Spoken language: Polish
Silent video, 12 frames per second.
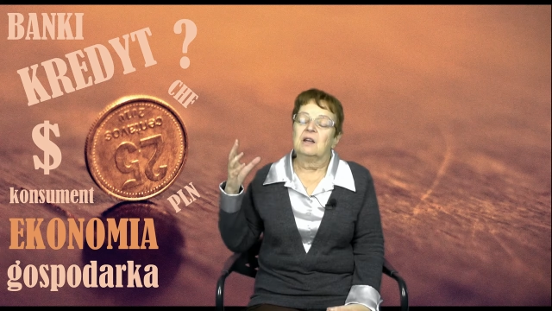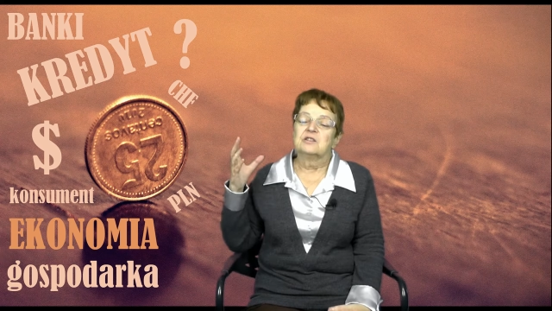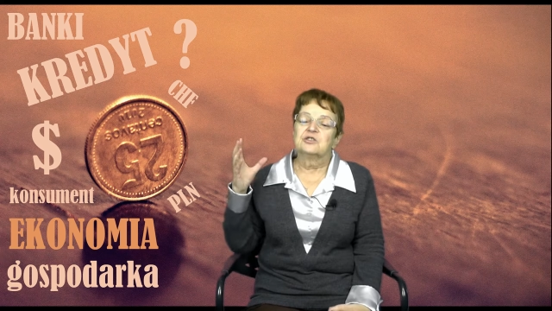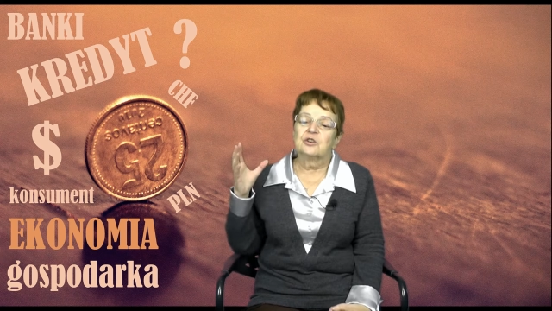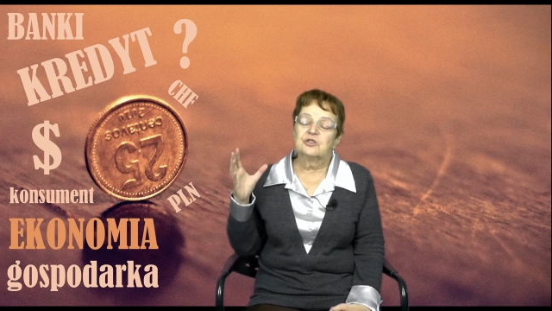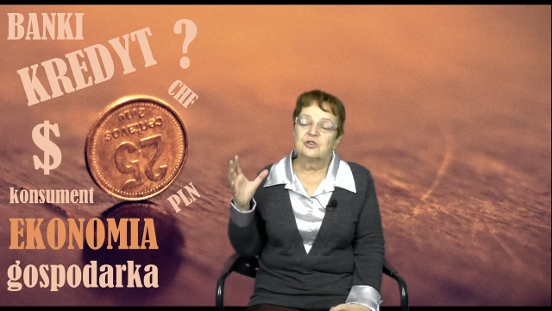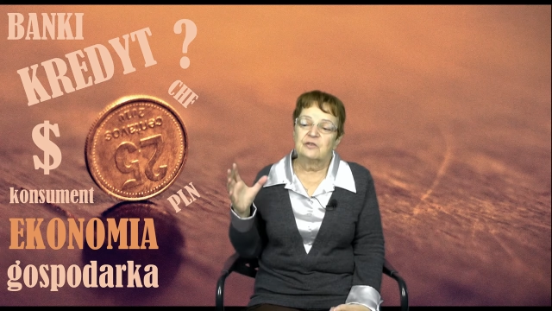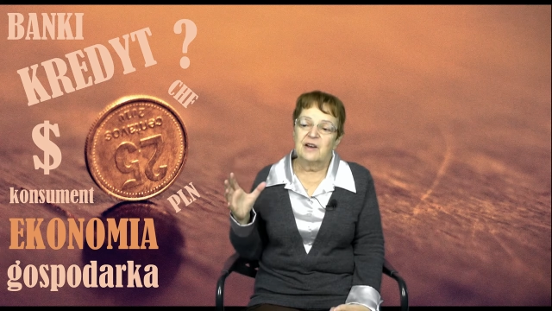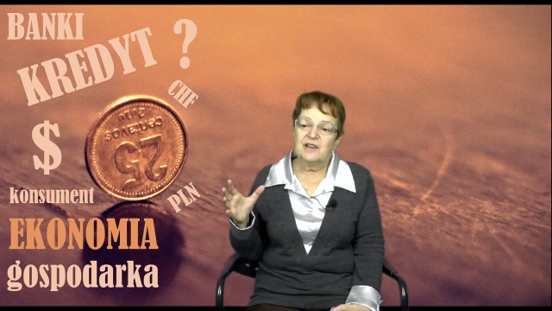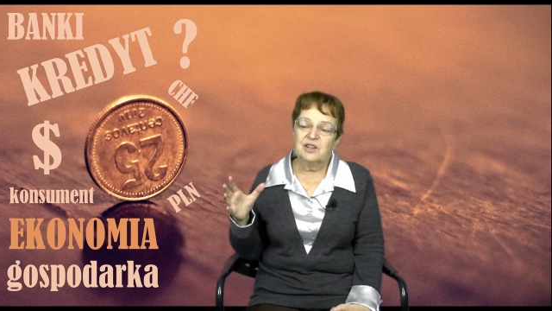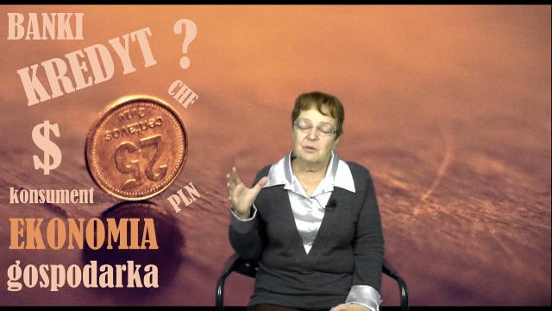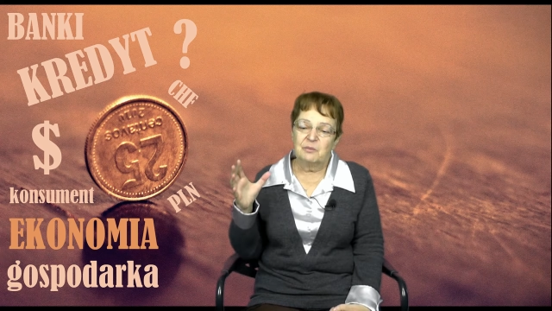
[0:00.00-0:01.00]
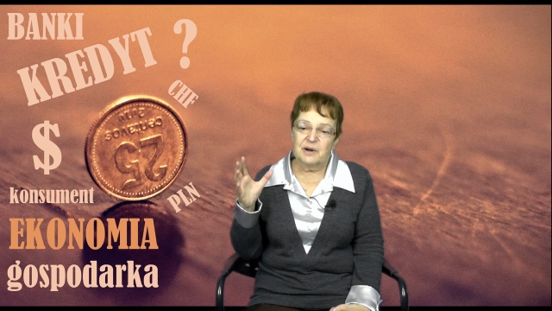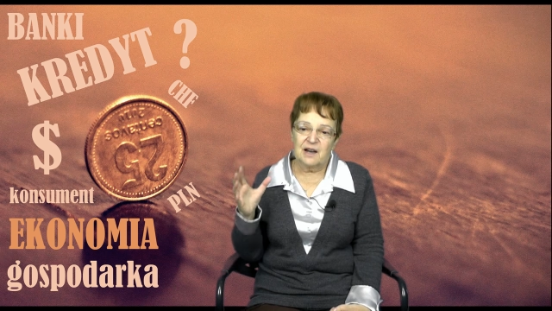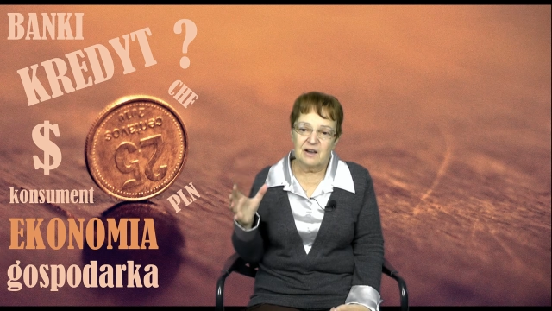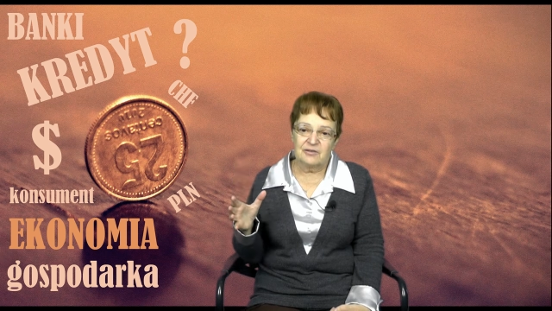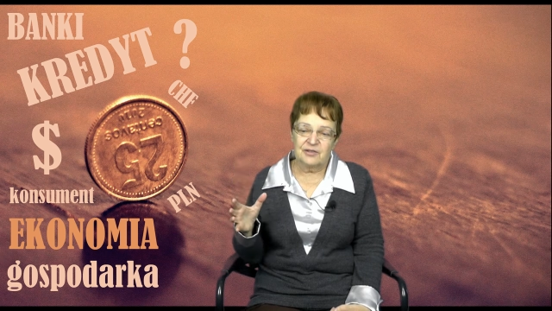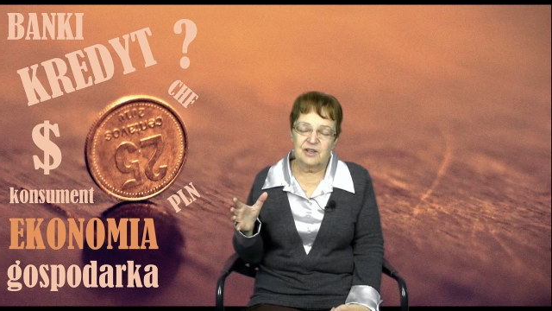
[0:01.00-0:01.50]
Stosowanie
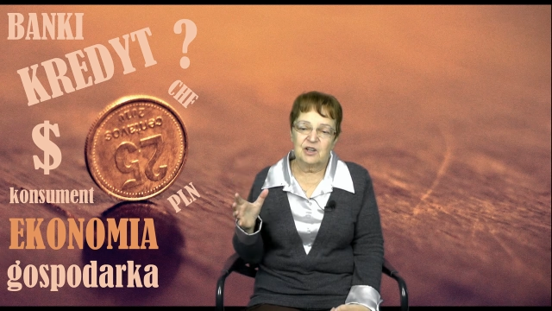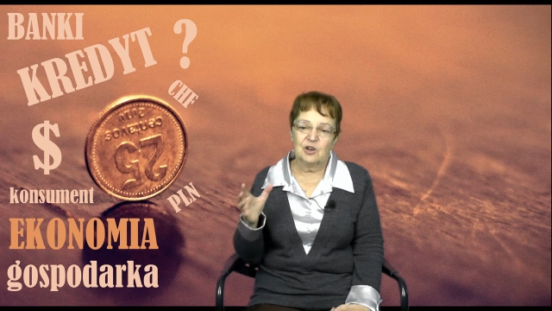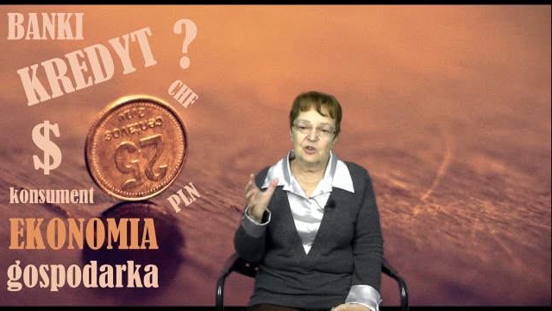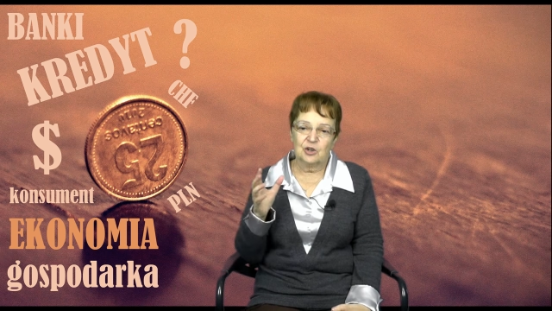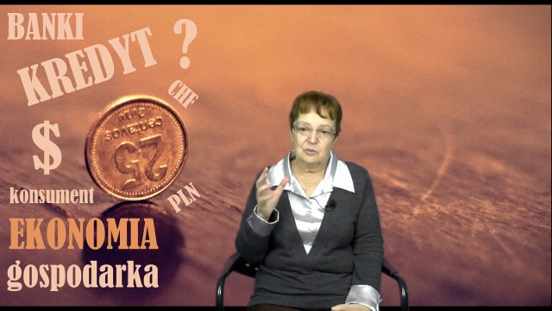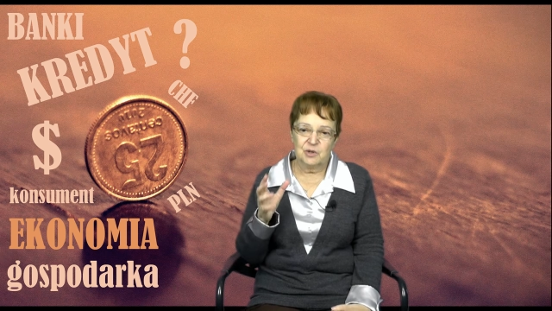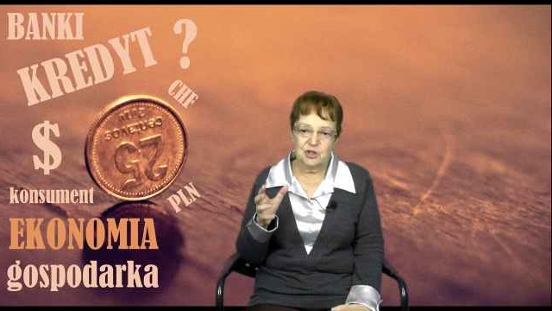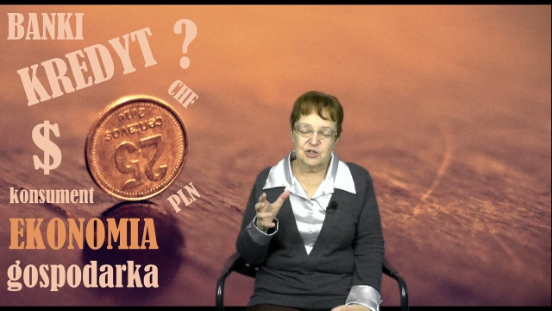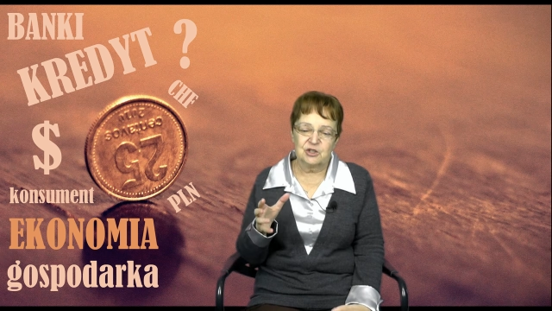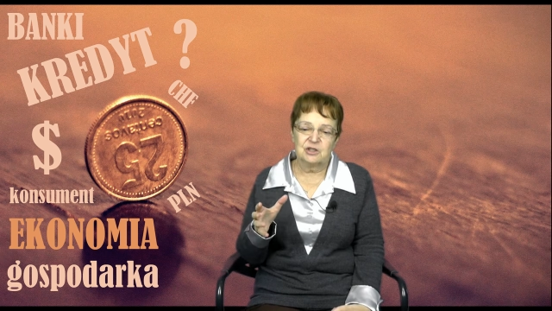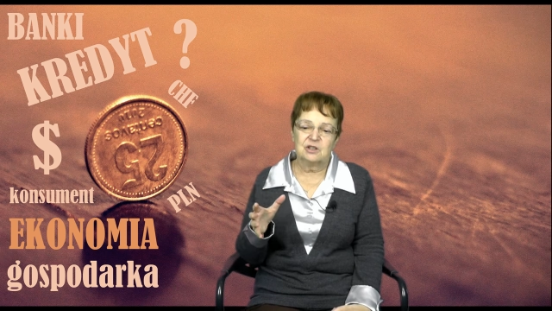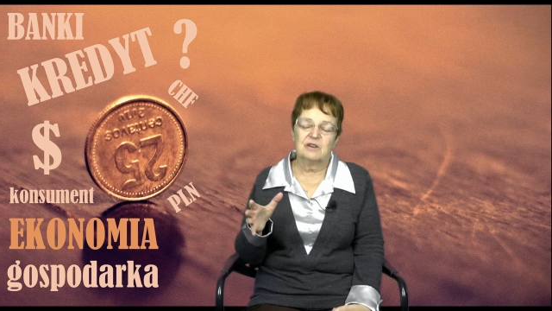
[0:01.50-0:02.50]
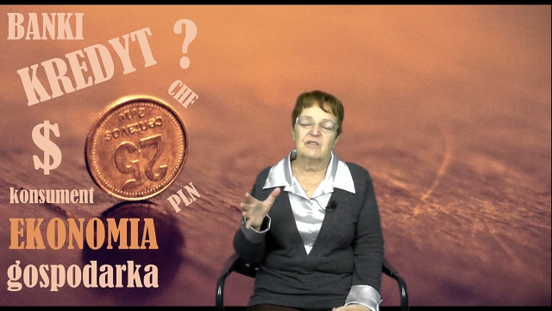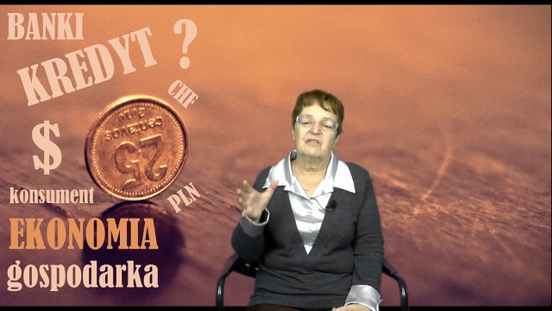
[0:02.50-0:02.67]
praw ekonomicznych